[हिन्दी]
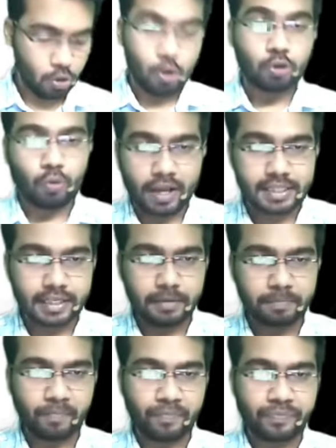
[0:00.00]
तो आ जाइए
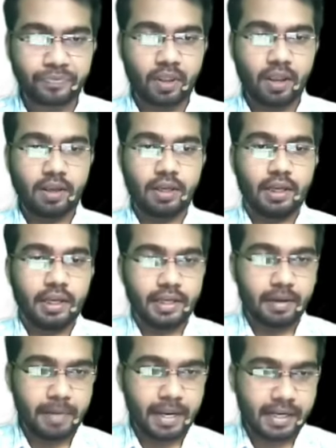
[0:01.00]
ये
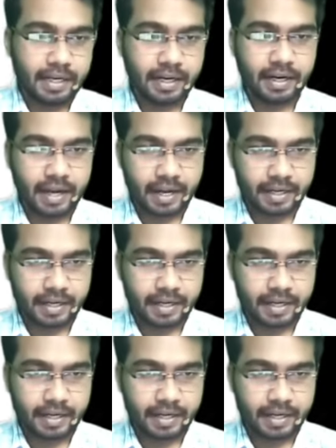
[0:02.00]
मेनली डायरेक्ट